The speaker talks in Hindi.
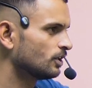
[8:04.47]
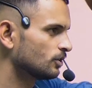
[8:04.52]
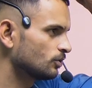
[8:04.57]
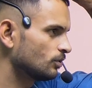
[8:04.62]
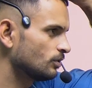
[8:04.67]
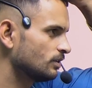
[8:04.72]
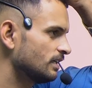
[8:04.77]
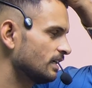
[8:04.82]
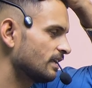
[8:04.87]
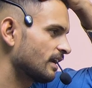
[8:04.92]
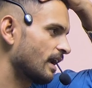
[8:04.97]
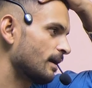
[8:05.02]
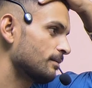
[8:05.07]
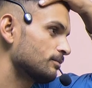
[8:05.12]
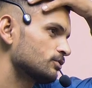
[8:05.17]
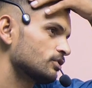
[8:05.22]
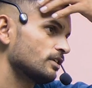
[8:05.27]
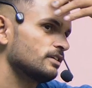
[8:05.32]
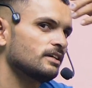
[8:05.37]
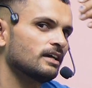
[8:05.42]
तो ये राम
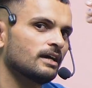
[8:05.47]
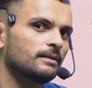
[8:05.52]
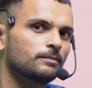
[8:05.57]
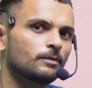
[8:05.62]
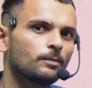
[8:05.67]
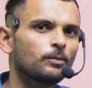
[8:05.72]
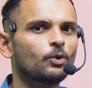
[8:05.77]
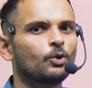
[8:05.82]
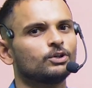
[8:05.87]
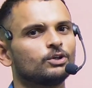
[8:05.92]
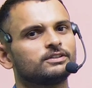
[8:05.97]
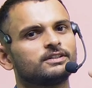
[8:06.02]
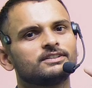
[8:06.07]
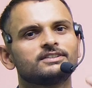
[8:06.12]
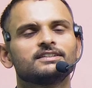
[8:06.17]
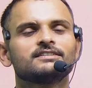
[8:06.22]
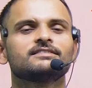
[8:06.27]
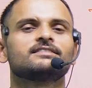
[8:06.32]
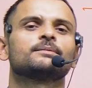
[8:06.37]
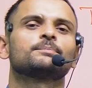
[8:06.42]
सर ने आपको बहुत
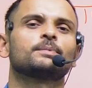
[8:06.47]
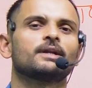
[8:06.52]
अच्छे से